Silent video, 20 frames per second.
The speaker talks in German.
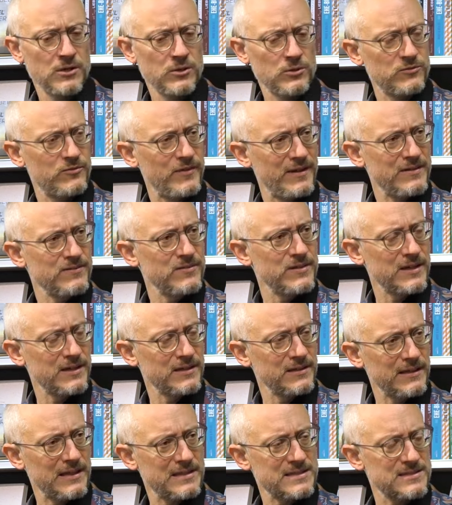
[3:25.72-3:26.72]
Und wenn
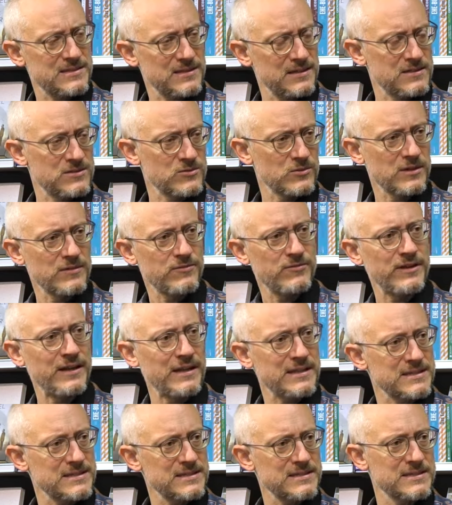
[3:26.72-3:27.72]
wir jetzt in so einer
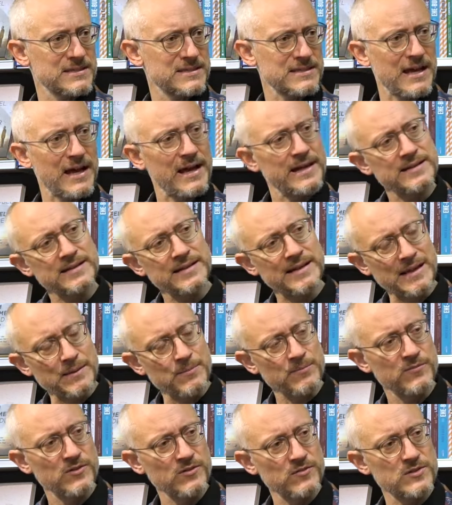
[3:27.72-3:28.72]
vernetzten Zeit
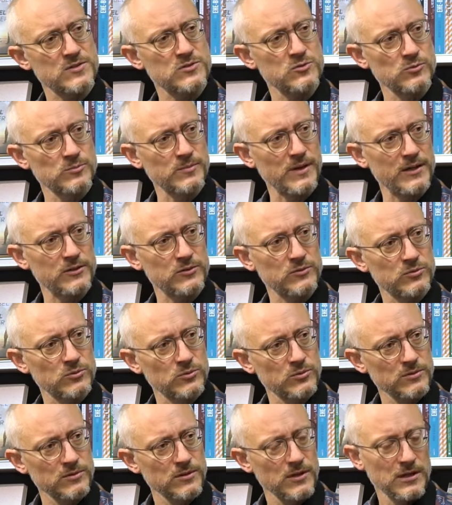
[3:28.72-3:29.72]
leben, wie wir es nun mal
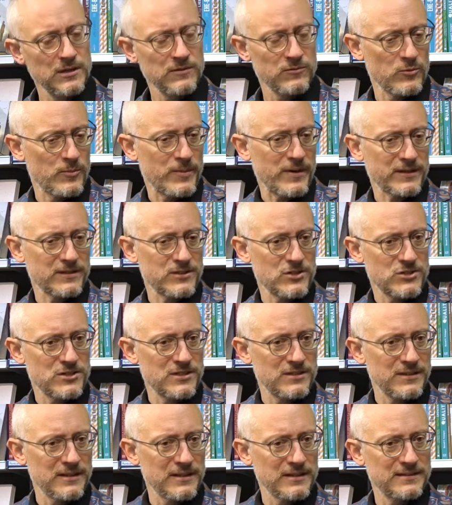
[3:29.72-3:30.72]
tun, wo praktisch
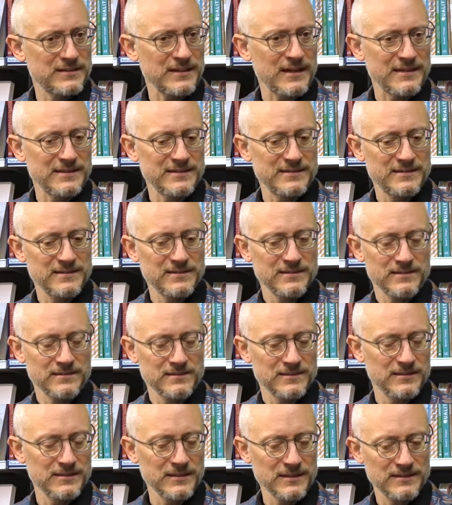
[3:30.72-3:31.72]
die
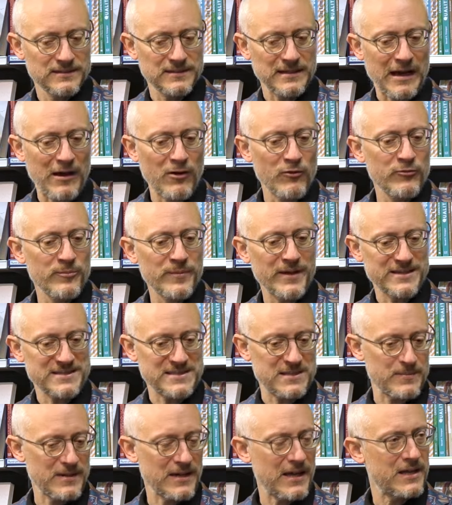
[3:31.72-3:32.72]
digitalisierte
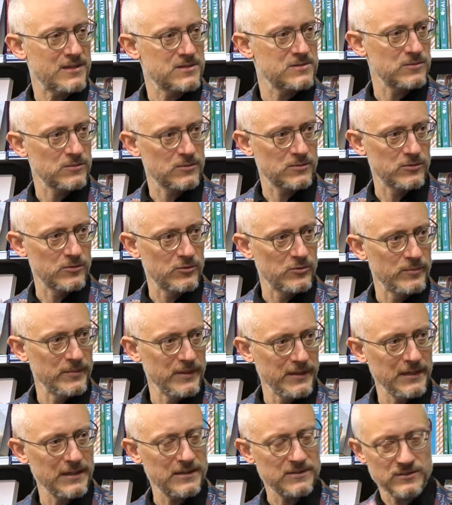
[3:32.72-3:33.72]

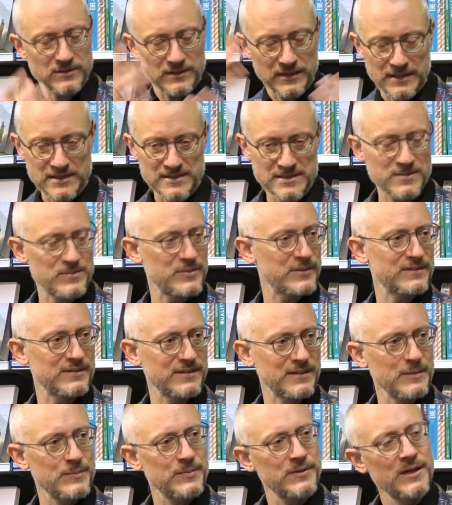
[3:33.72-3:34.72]
Aufmerksamkeitsökonomie, also der ganze
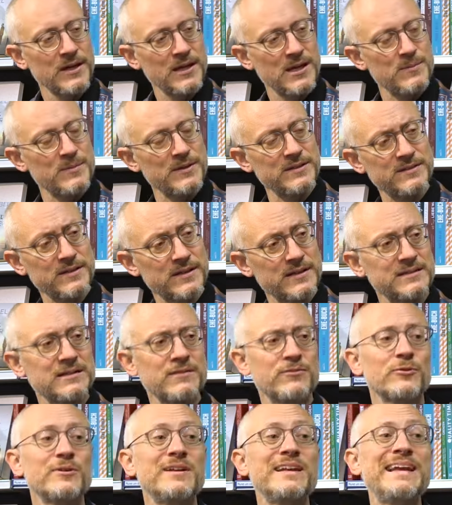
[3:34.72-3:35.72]
Betrieb im Internet
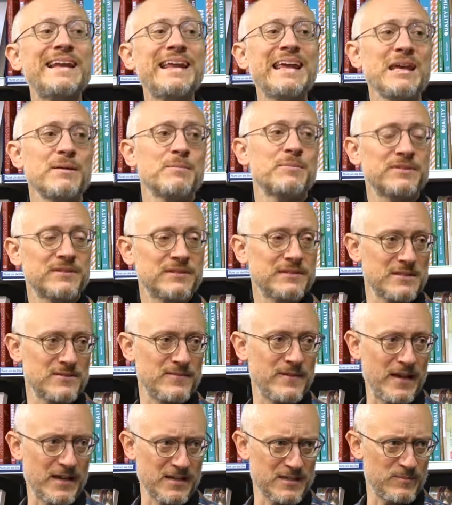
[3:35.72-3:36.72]
davon lebt,
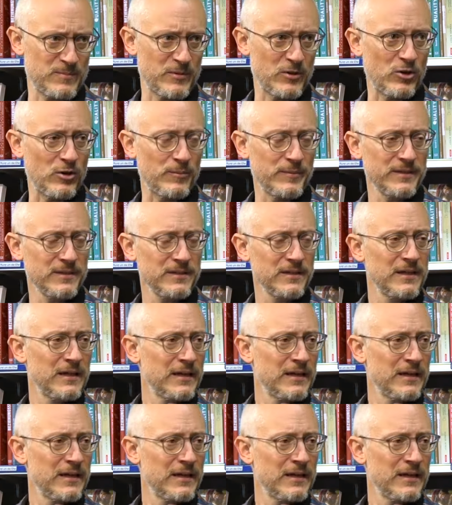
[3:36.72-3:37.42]
dass wir Angst bekommen,